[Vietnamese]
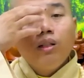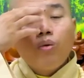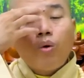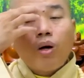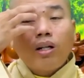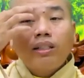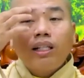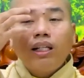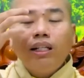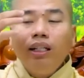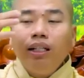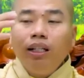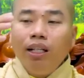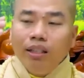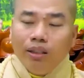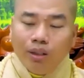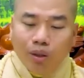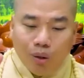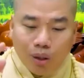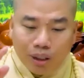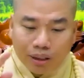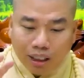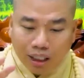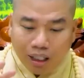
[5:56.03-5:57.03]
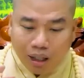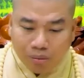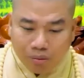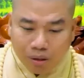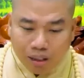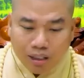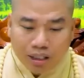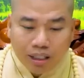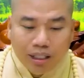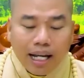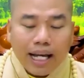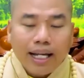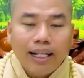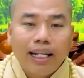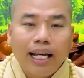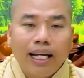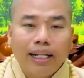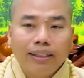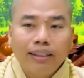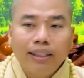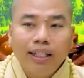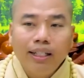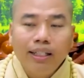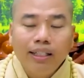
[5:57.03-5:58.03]
hoặc ta đi đến chùa người ta không có sự an
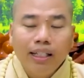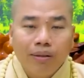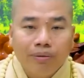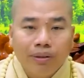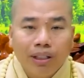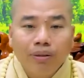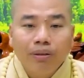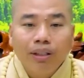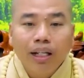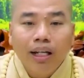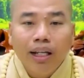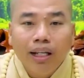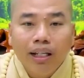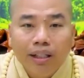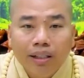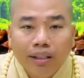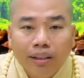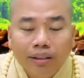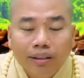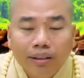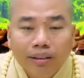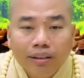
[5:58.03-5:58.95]
lạc gì làm sao người ta đi